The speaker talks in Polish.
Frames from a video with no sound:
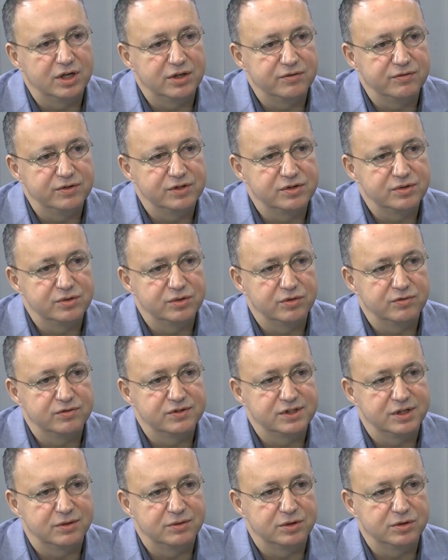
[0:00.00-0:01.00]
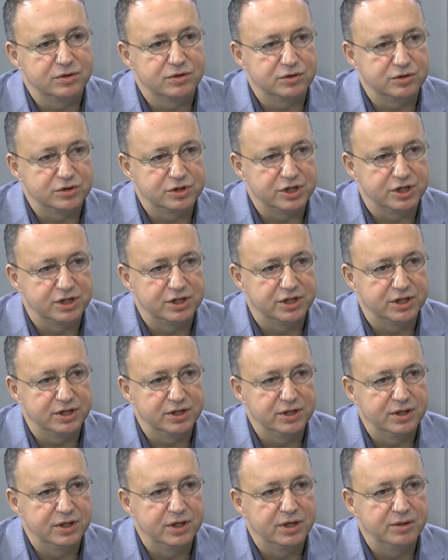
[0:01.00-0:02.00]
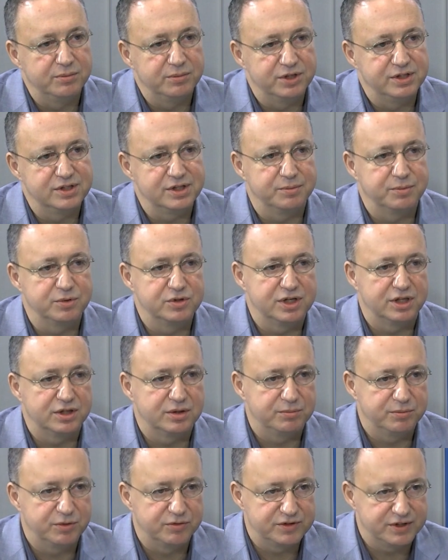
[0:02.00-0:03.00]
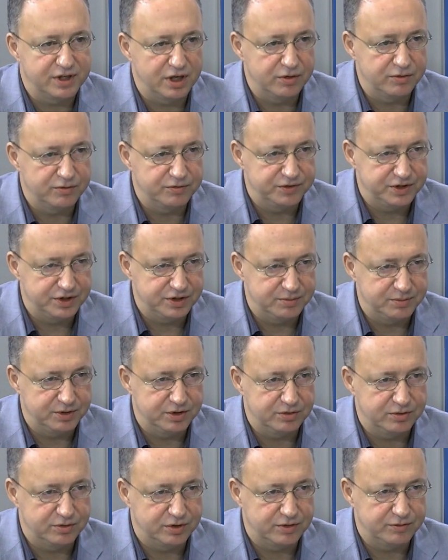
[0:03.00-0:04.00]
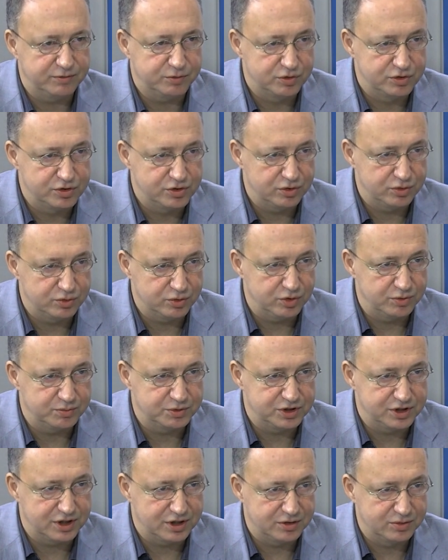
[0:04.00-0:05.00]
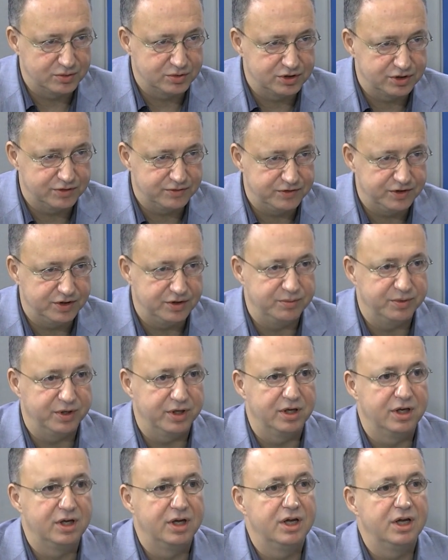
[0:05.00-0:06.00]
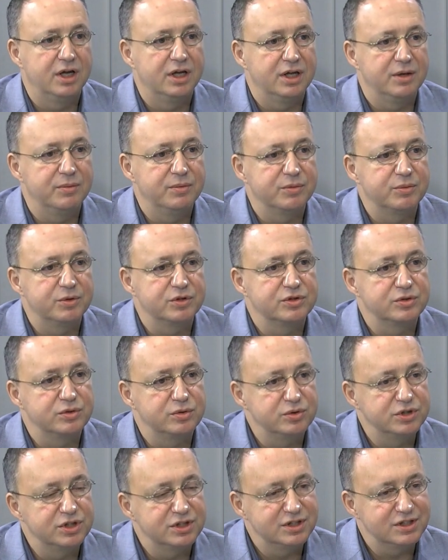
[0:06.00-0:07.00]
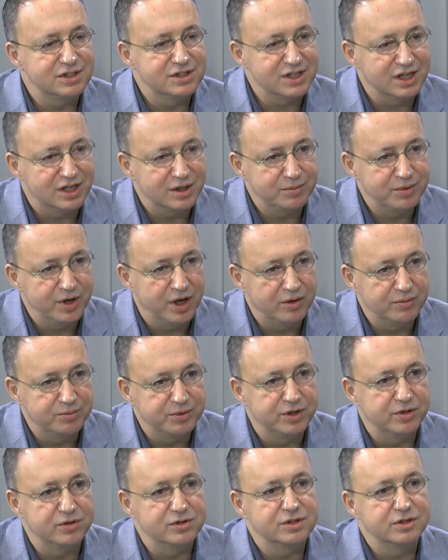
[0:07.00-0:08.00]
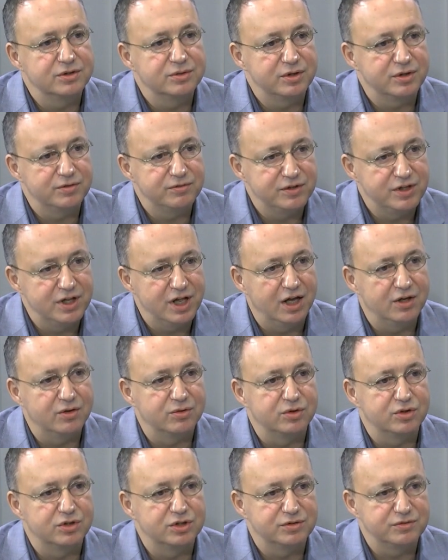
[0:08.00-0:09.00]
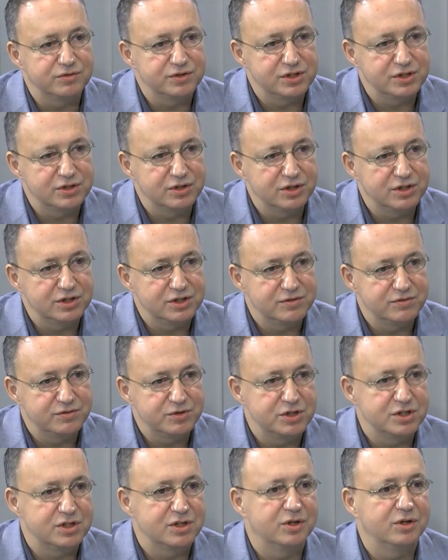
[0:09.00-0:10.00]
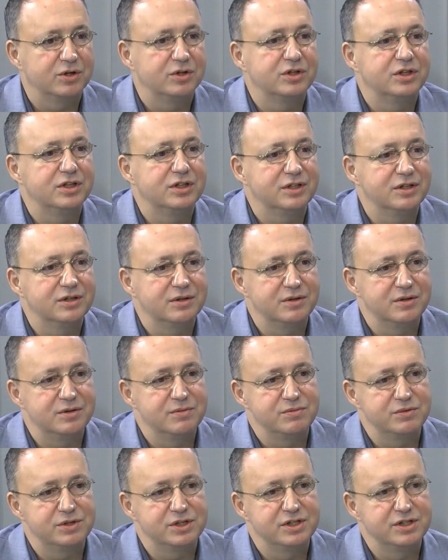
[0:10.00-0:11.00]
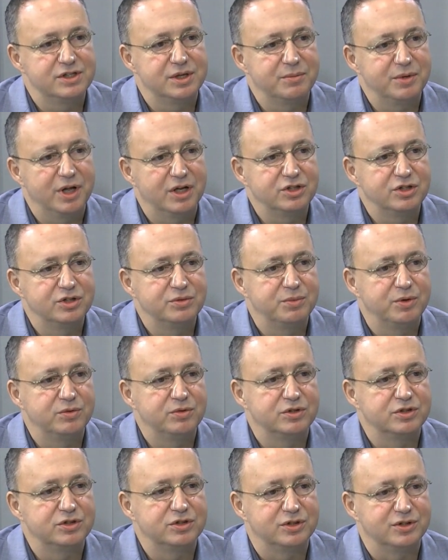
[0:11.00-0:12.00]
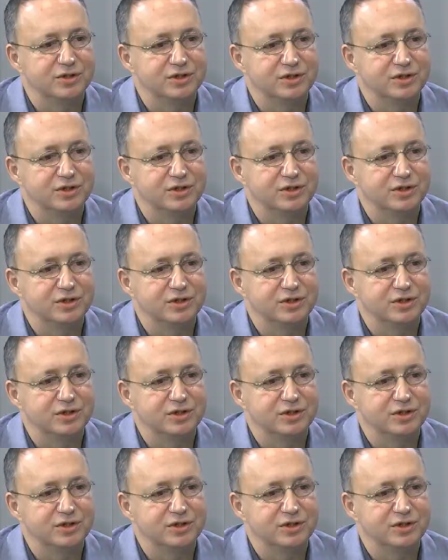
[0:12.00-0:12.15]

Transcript: ale inwestują w całe otoczenie miejskie. Poza tym powstają firmy, które funkcjonują przy tak dużej firmie, i po prostu ludzie też zarabiają pieniądze, które wydają. To się wszystko jest wszystko system naczyń Czyli Jan połączonych.